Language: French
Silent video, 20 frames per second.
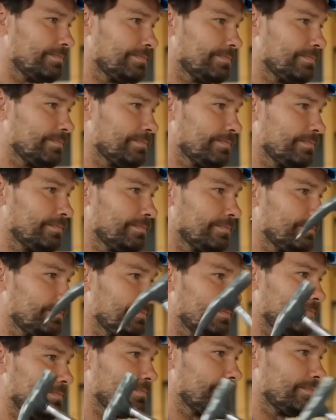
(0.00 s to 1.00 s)
doit
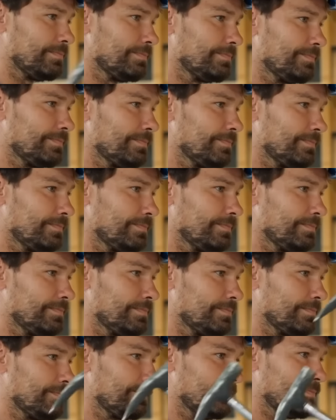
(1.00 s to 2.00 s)
s'occuper des choses
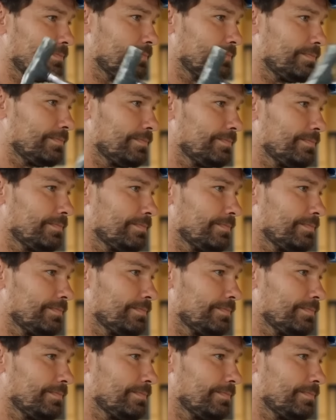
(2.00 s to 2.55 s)
d'homme et la femme